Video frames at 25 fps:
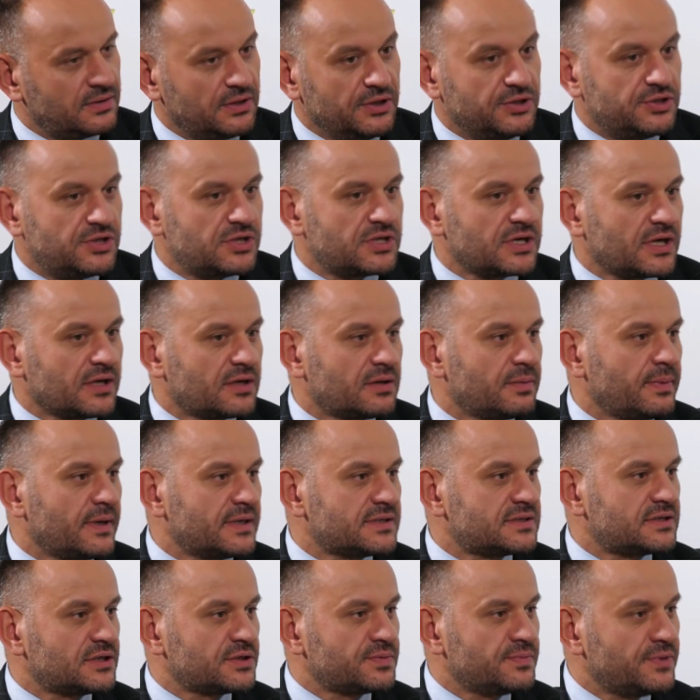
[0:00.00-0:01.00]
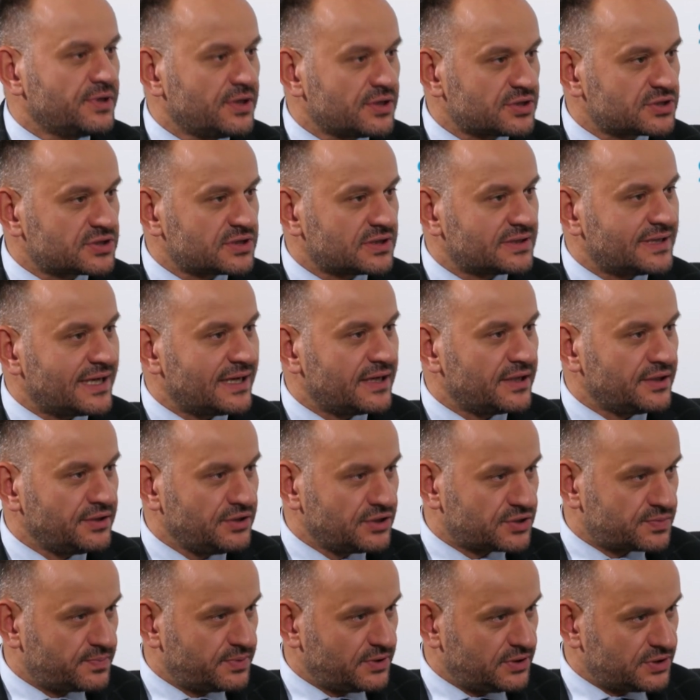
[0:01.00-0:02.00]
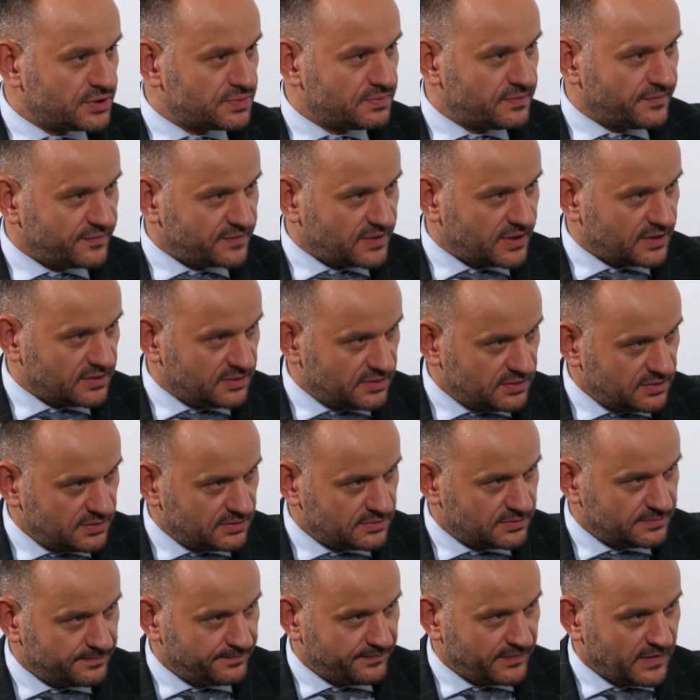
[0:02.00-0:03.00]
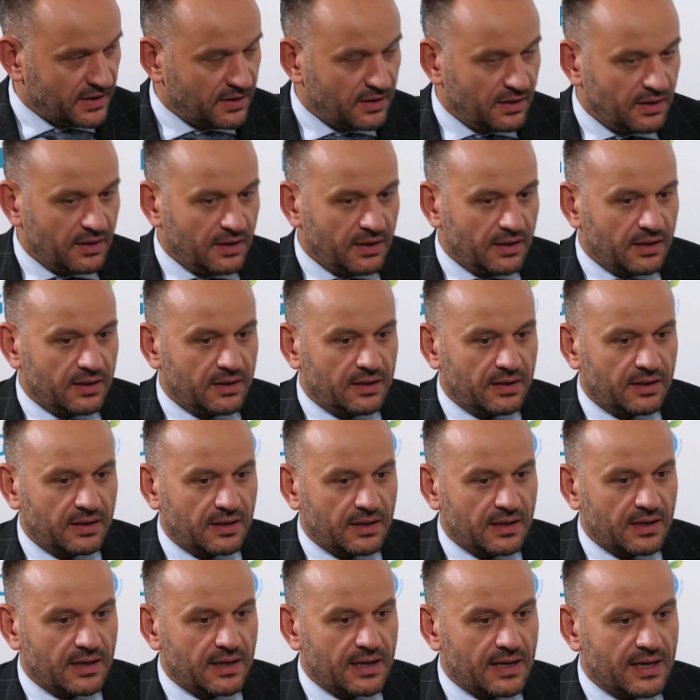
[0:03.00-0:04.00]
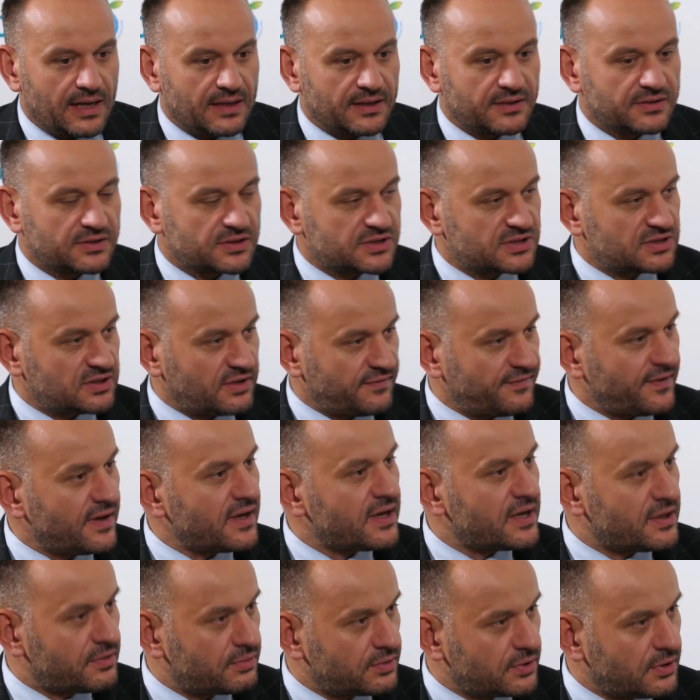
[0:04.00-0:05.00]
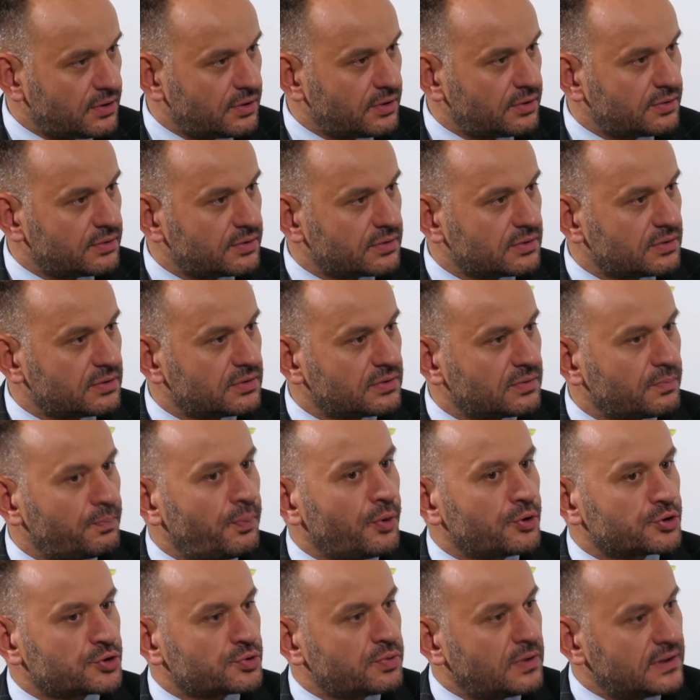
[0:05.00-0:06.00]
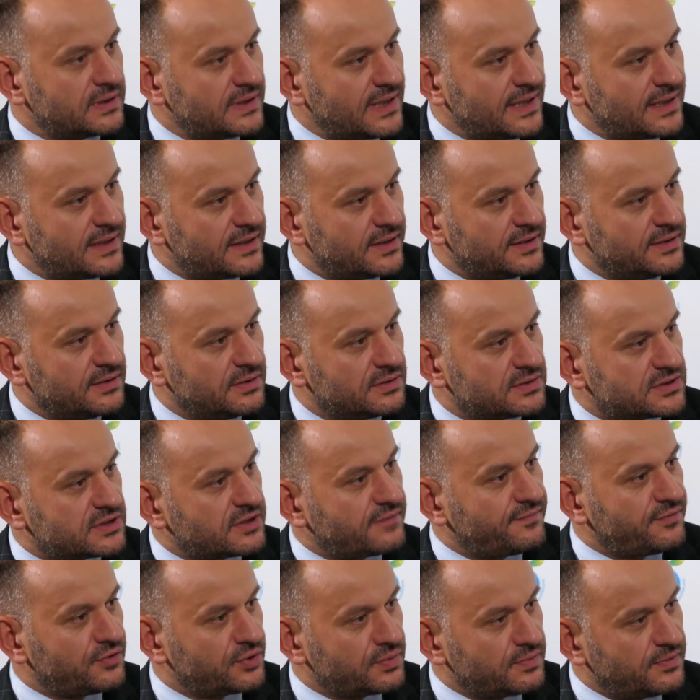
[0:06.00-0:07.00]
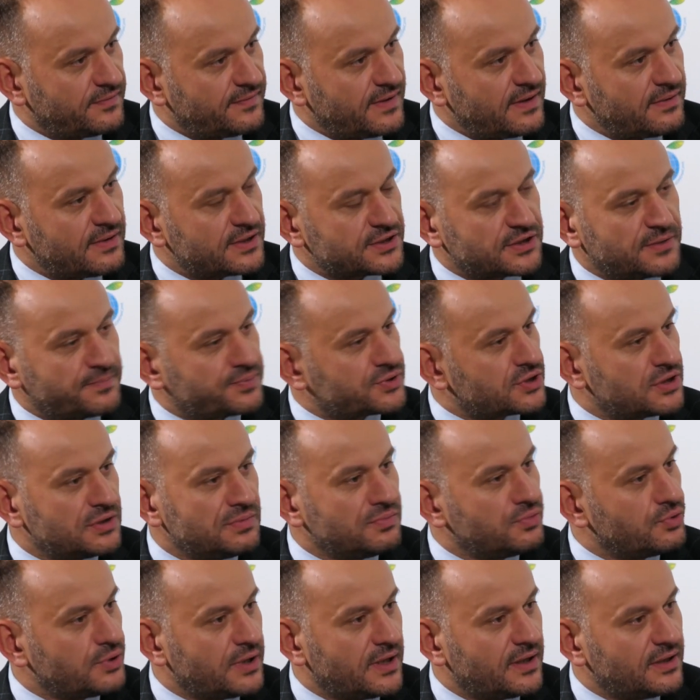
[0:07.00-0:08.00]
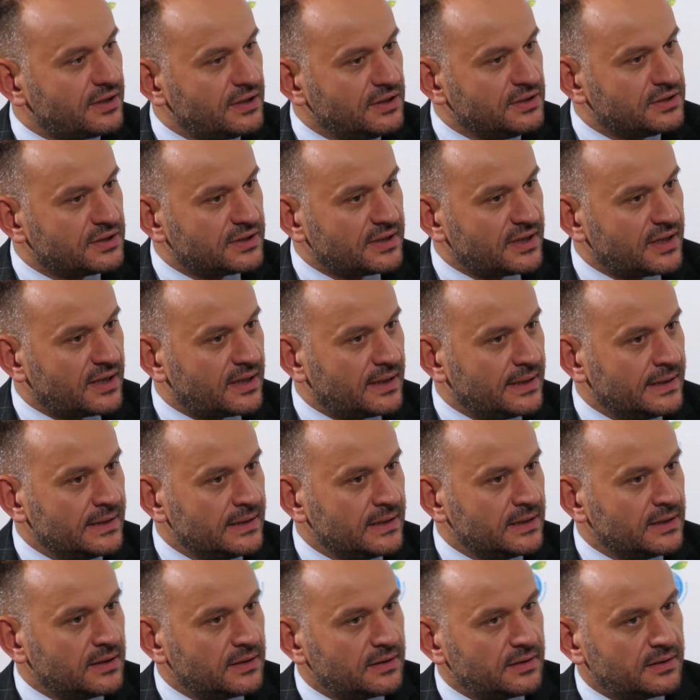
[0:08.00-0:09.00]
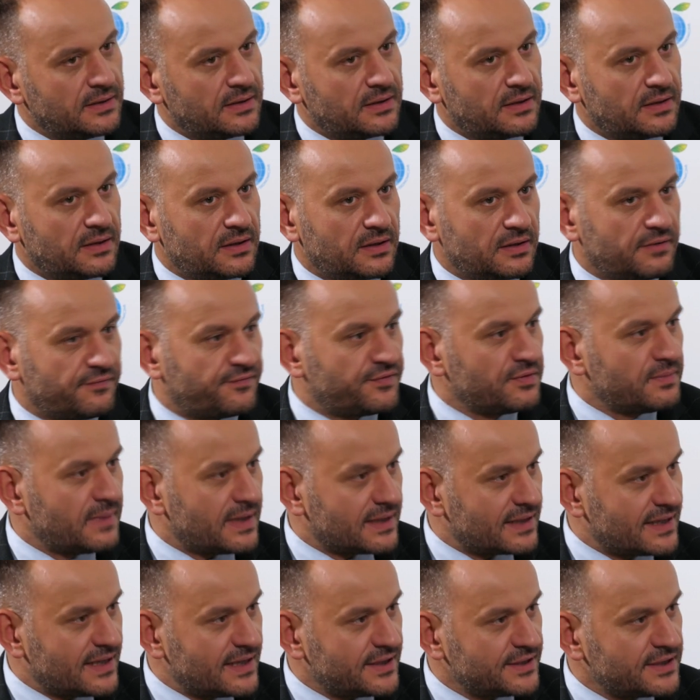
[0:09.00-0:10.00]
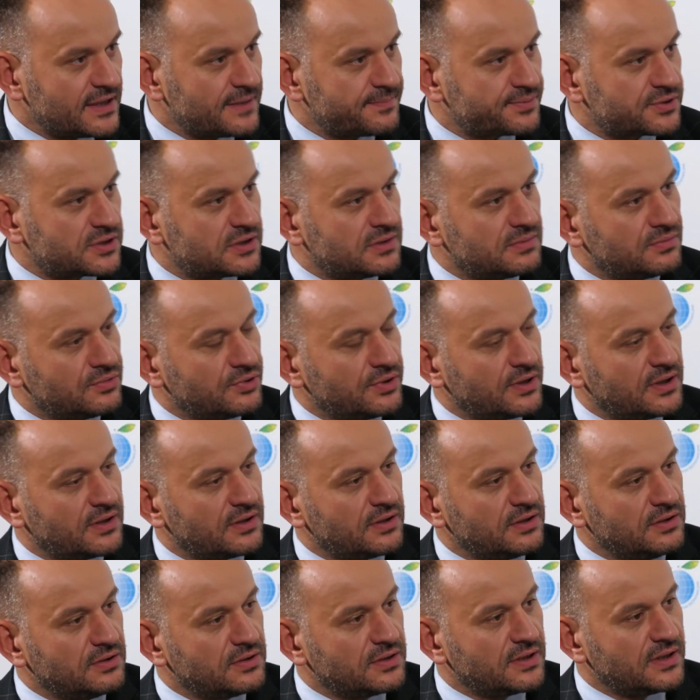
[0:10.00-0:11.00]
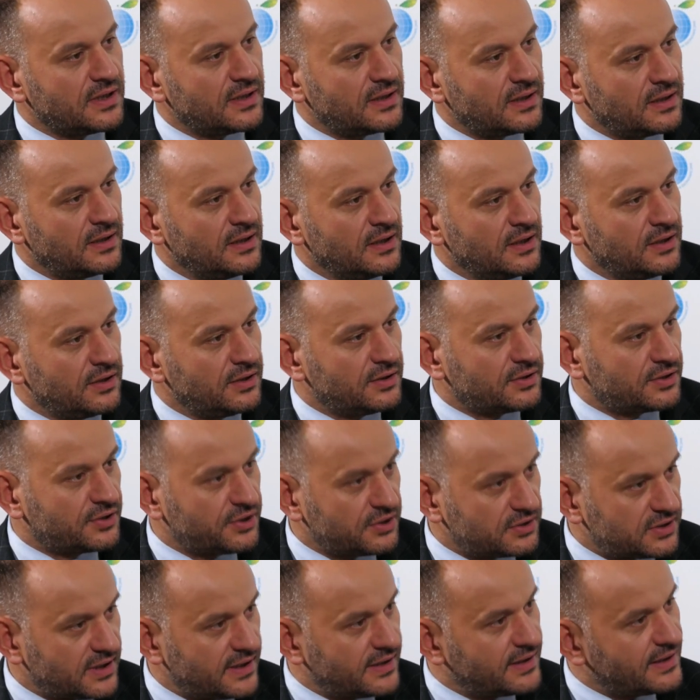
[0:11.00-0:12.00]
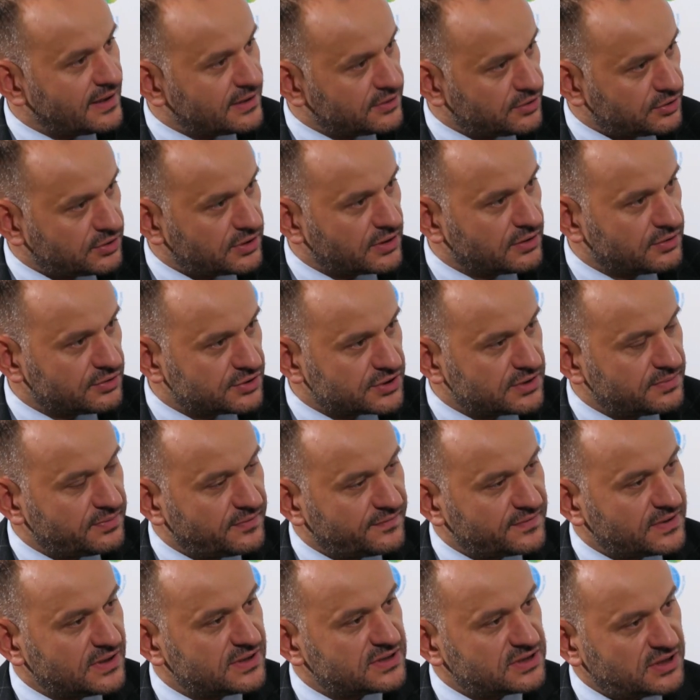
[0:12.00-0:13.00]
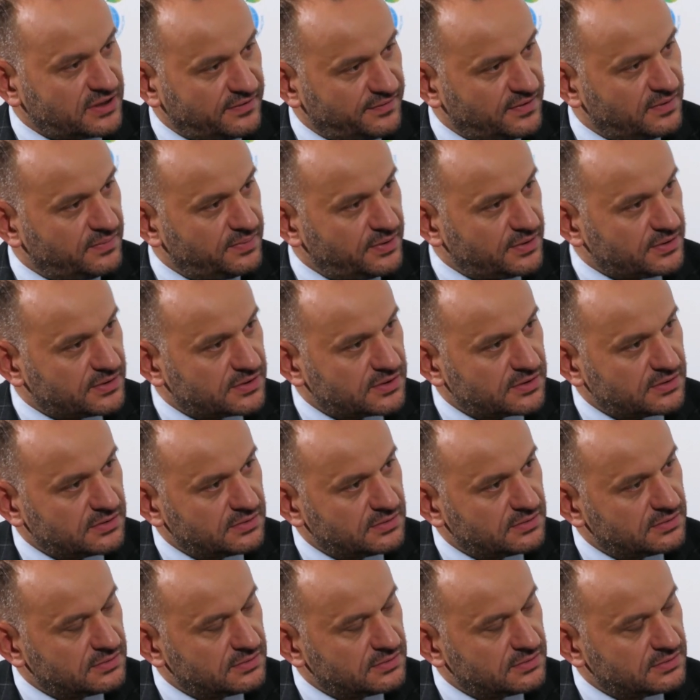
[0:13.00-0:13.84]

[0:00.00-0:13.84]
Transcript: i dzisiaj chyba jesteśmy jeszcze dalej niż byliśmy wtedy, e, ale też strefa euro poszła dalej, zreformowała się, przyjmuje inne E, wymagania, przyjmuje inne kryteria do tego, żeby w tej strefie być.